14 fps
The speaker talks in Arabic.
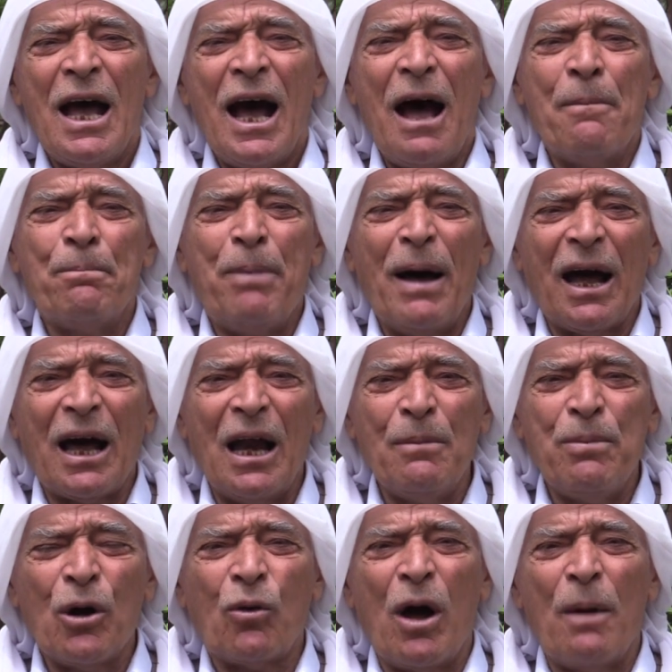ام با
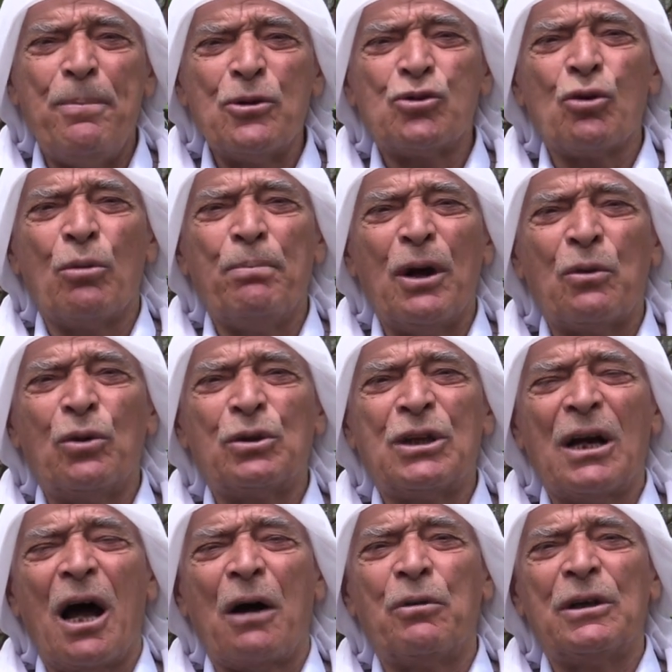قلب خو بشم
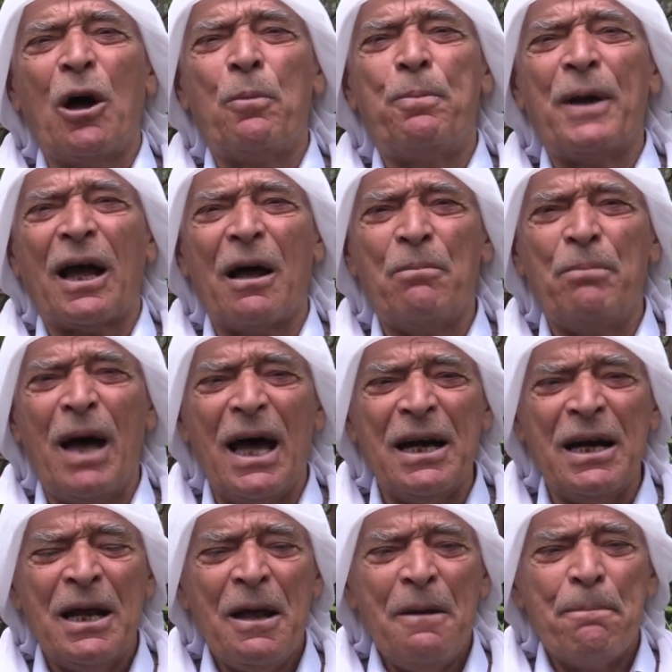بکوتنا خدا و پیغمبر
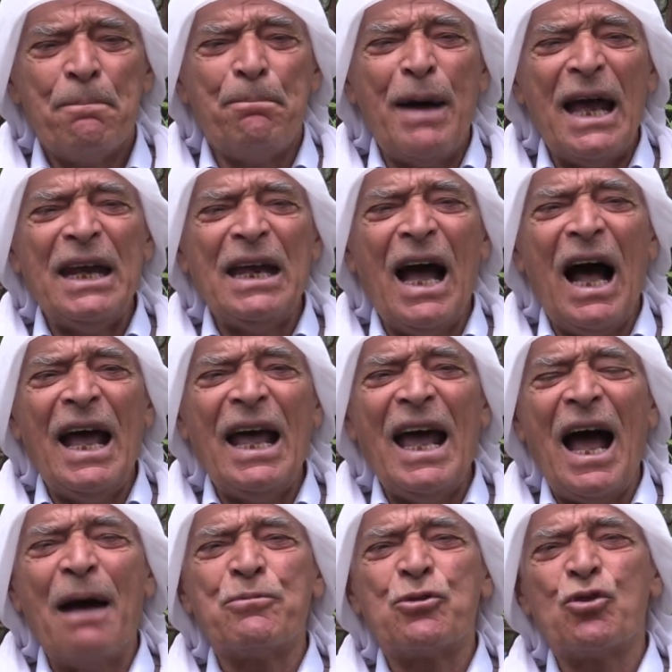بریاه
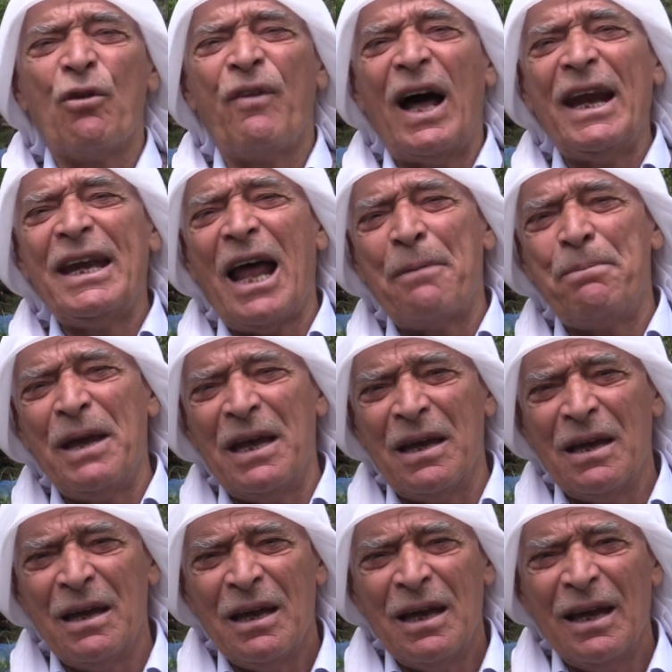ام جوان نبی
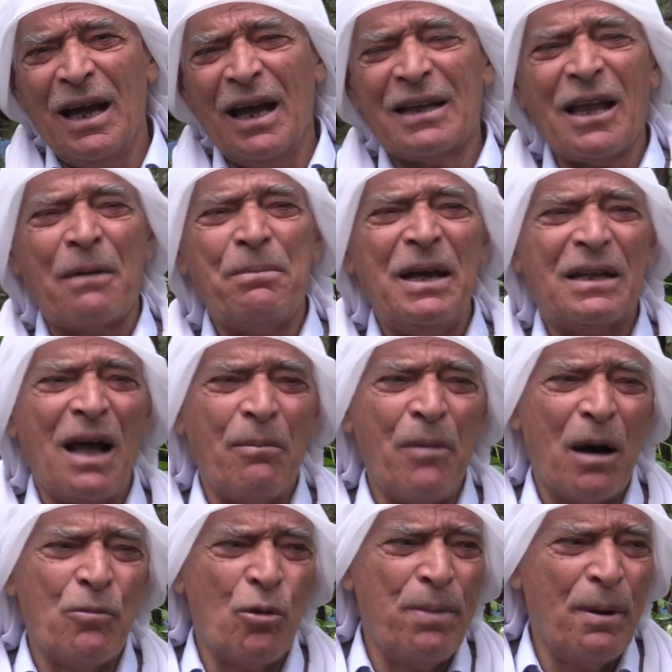اتبی
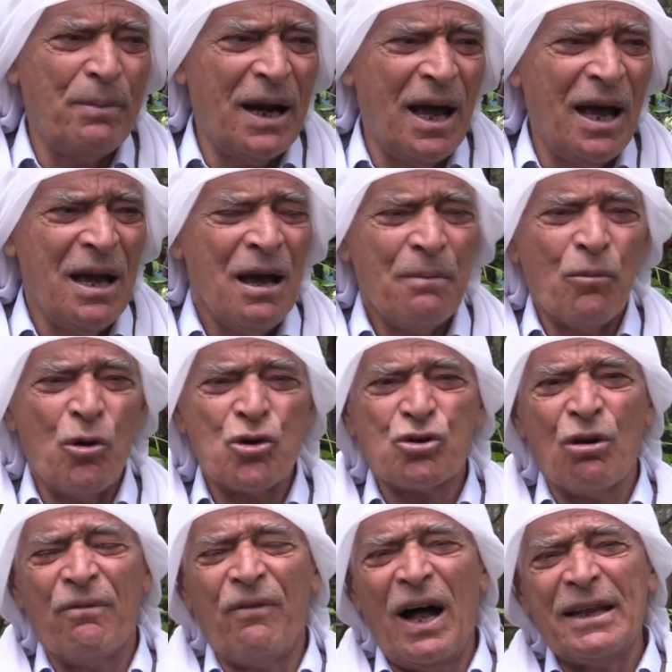دمامو بمره مو
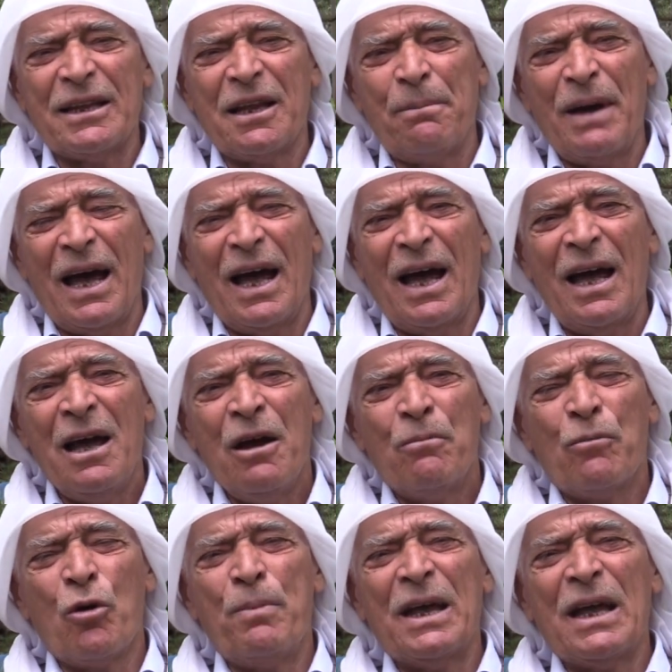جوان دبه
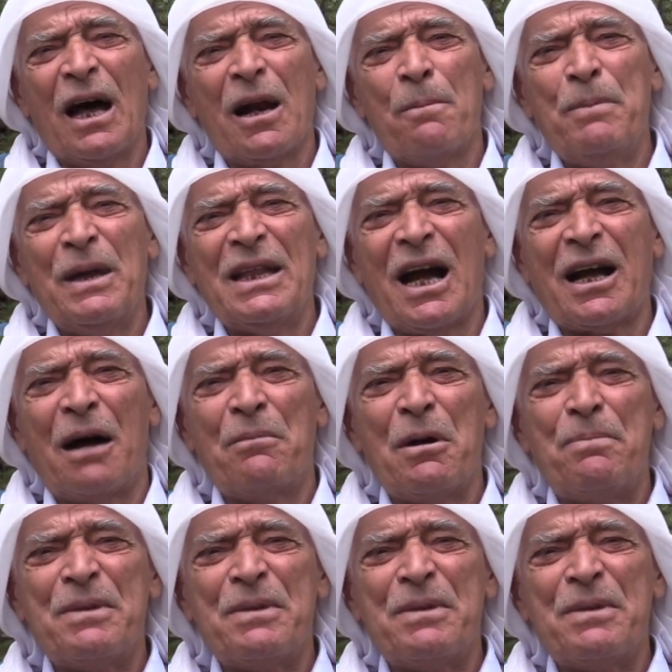مو بیا ربي دکام